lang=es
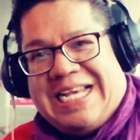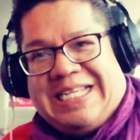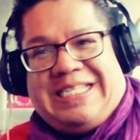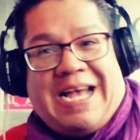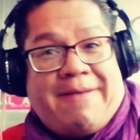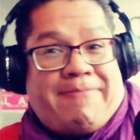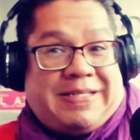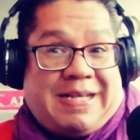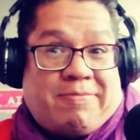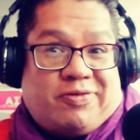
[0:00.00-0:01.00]
ya
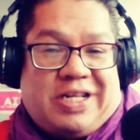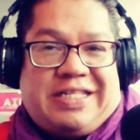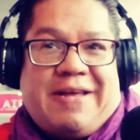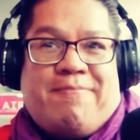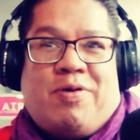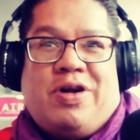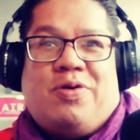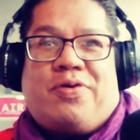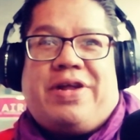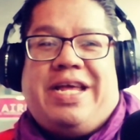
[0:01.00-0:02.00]
pasamos el tiempo de
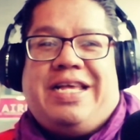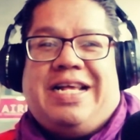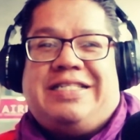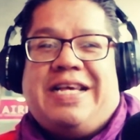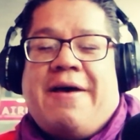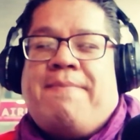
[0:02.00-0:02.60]
los Reyes,